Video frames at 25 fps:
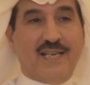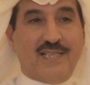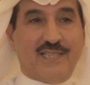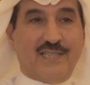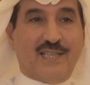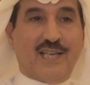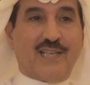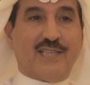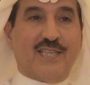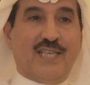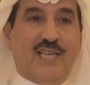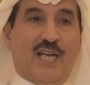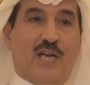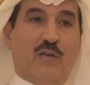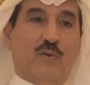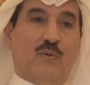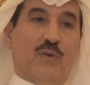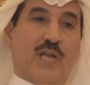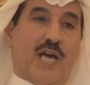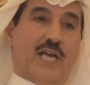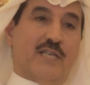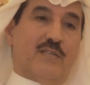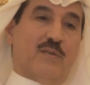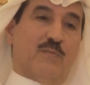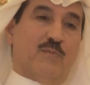تستطيع
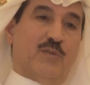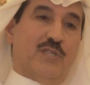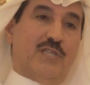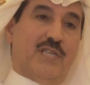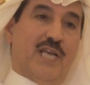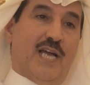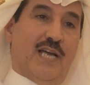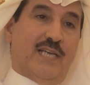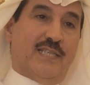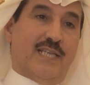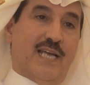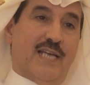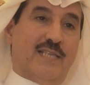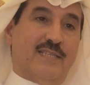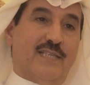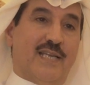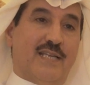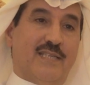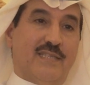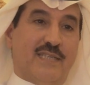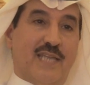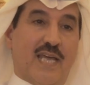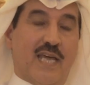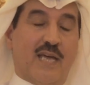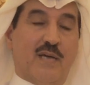الولايات المتحدة أن
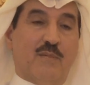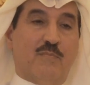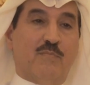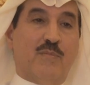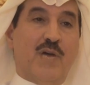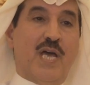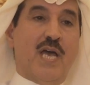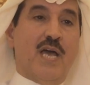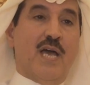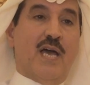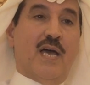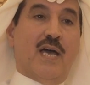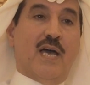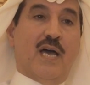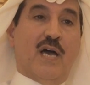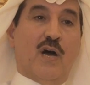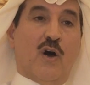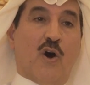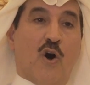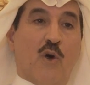تتهم آه،